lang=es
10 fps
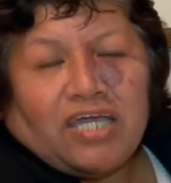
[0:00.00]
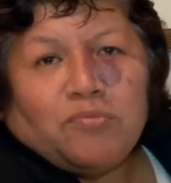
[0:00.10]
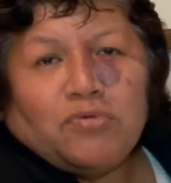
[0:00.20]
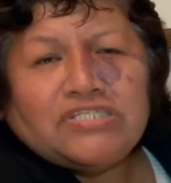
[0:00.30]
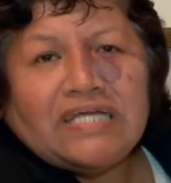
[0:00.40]

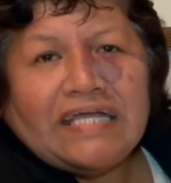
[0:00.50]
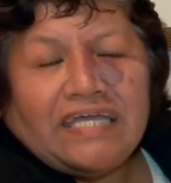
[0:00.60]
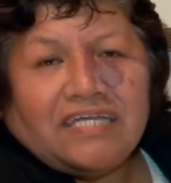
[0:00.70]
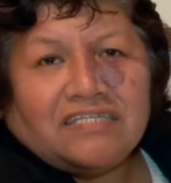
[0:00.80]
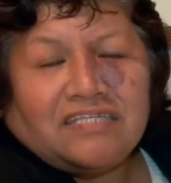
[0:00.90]
que mucha
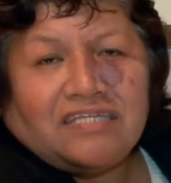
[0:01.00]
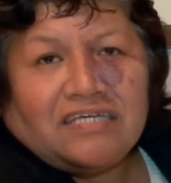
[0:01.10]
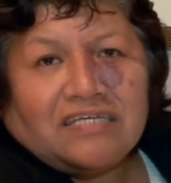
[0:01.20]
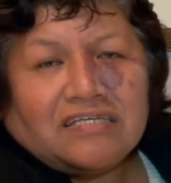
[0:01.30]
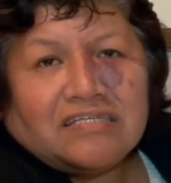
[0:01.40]

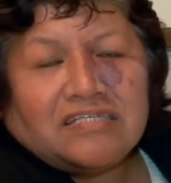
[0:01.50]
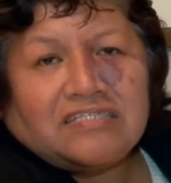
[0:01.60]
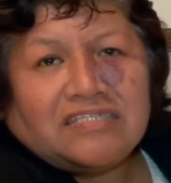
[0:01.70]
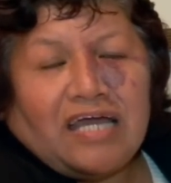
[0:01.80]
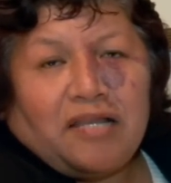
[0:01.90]
gente
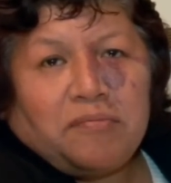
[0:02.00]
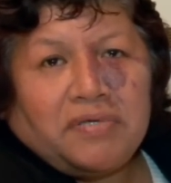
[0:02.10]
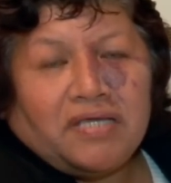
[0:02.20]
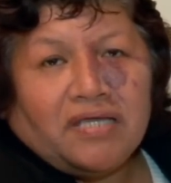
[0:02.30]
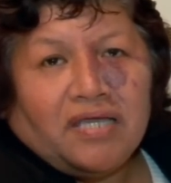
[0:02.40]
se
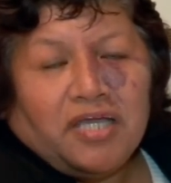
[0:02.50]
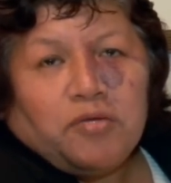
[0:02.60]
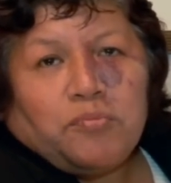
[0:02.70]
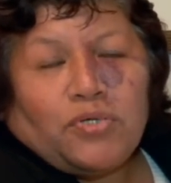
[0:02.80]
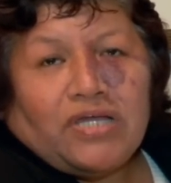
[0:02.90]
salve
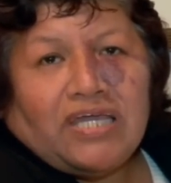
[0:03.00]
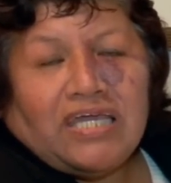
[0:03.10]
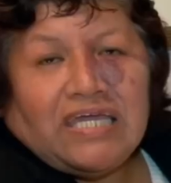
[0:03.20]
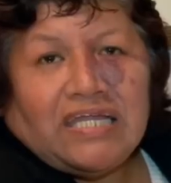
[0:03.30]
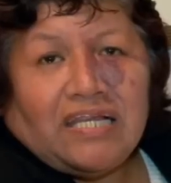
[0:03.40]

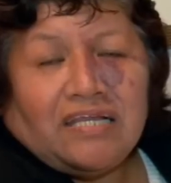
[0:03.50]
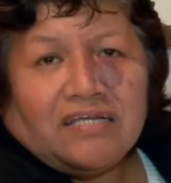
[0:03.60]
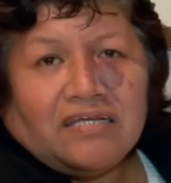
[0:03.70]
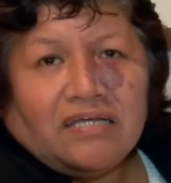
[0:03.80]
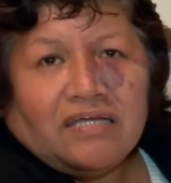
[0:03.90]
porque
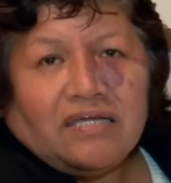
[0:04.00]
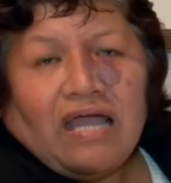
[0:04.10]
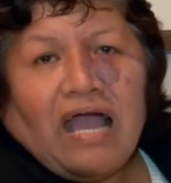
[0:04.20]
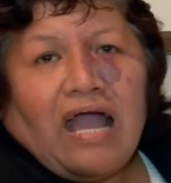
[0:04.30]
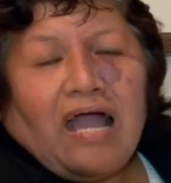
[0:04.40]
Él
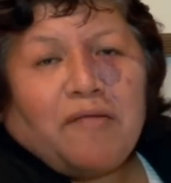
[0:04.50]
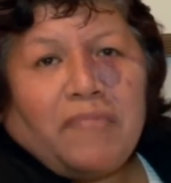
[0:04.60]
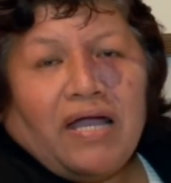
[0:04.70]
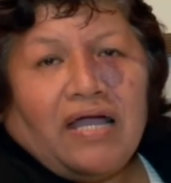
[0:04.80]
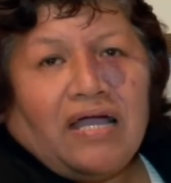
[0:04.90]

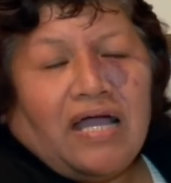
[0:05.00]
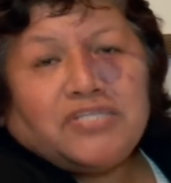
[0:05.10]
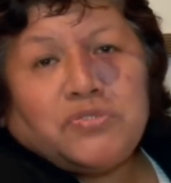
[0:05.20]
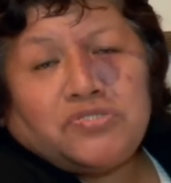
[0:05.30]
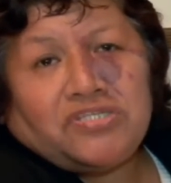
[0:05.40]
ama
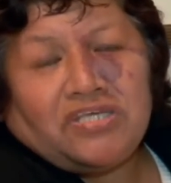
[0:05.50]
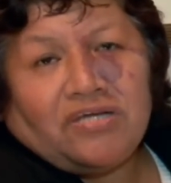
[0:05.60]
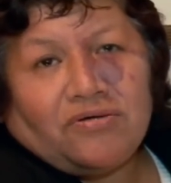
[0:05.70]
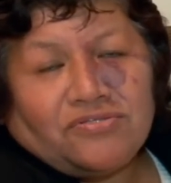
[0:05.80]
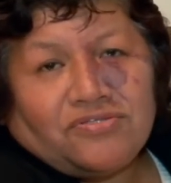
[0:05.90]
a
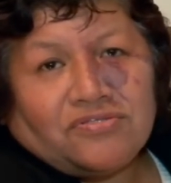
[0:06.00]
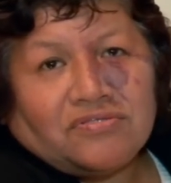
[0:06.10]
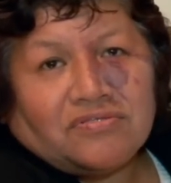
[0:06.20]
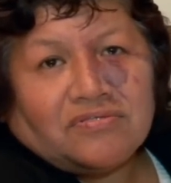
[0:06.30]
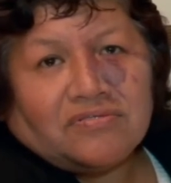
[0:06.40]
sus hijos.